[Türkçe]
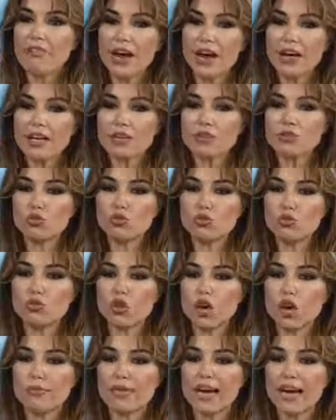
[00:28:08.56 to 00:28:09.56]
Farklı
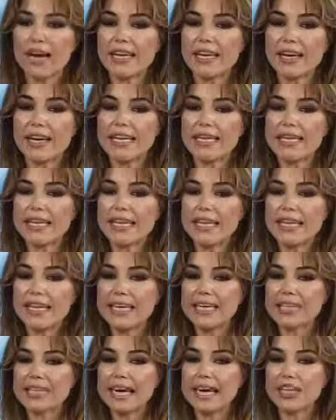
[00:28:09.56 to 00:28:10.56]
düşünüyorum. Evet. Yani hani
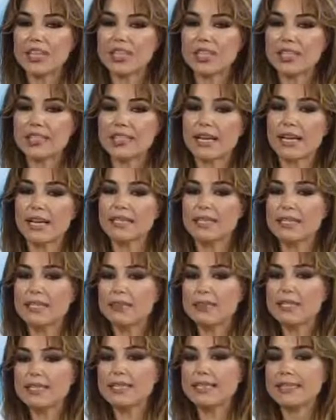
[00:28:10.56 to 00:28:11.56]
gerçekten
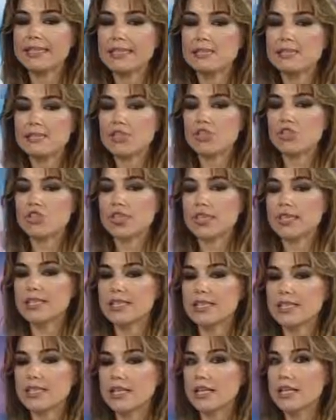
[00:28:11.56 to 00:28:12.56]
temsil
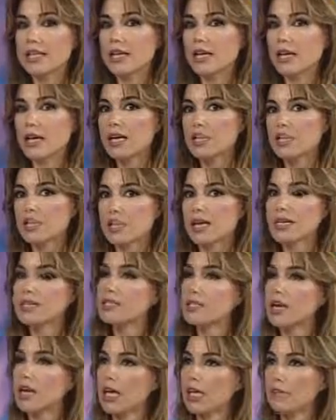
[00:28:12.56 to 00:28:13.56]
edebilecek e, şeye
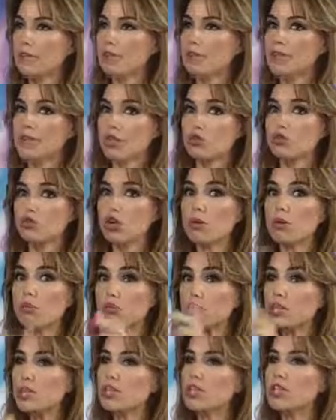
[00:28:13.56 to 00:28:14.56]
sahip mi diye düşünüyorum.
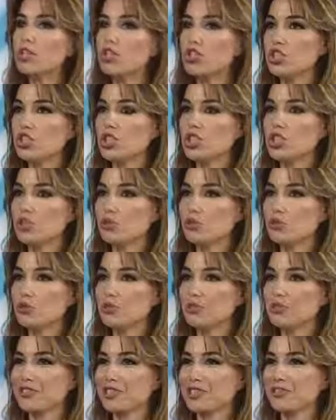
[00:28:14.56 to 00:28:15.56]
Bunu ikinci yarıda bir
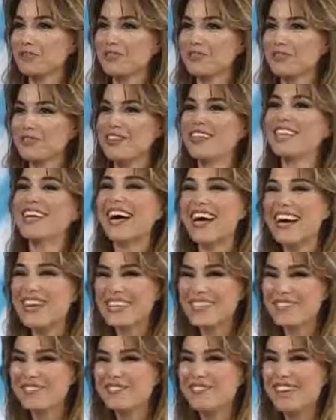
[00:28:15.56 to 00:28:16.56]
konuşalım o zaman
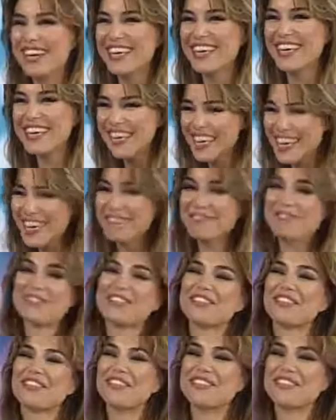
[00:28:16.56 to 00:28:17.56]
Erkin Bey.
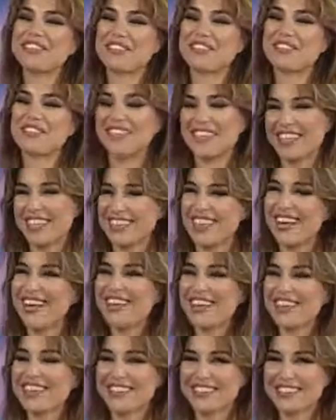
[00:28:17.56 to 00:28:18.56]
bir konuşalım arada.
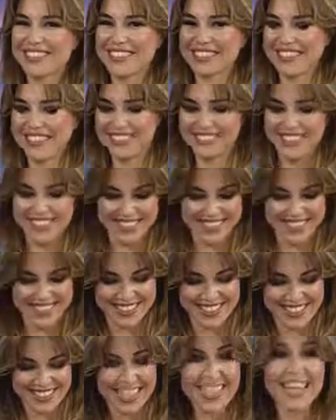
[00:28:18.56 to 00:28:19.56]
Teşekkür ederim.
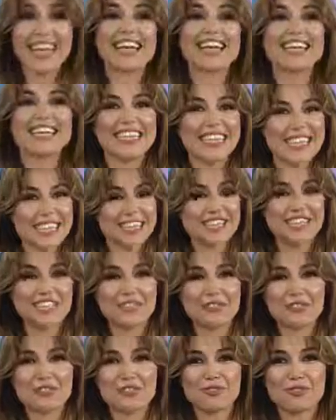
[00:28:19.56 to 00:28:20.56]
İkinci
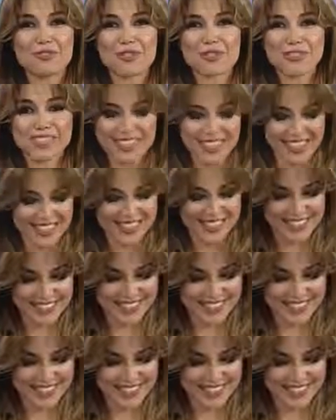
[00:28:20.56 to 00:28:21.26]
yarıda görüşmek üzere.